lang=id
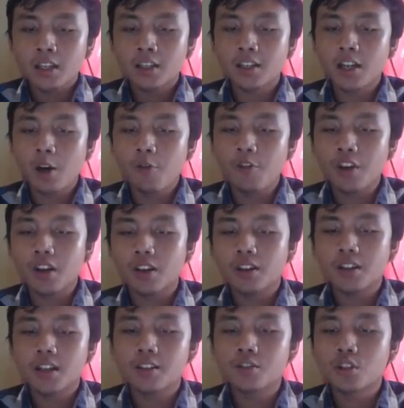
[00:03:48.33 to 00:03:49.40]
grafik
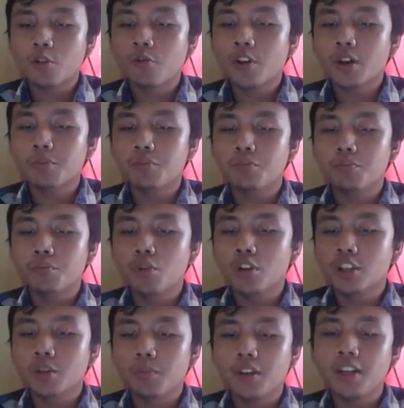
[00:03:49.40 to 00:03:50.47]
dan software
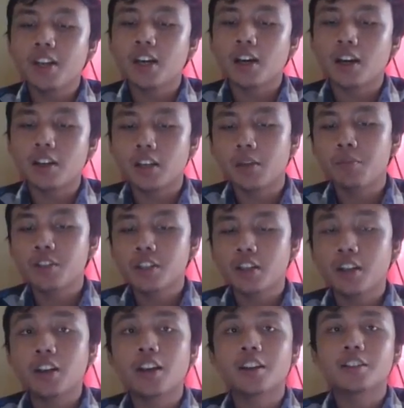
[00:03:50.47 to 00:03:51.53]
multimedia ini bisa
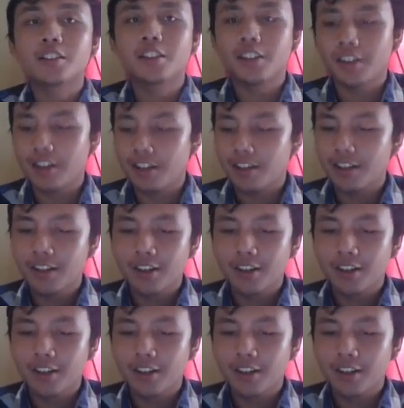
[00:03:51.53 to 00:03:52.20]
dilihat sendiri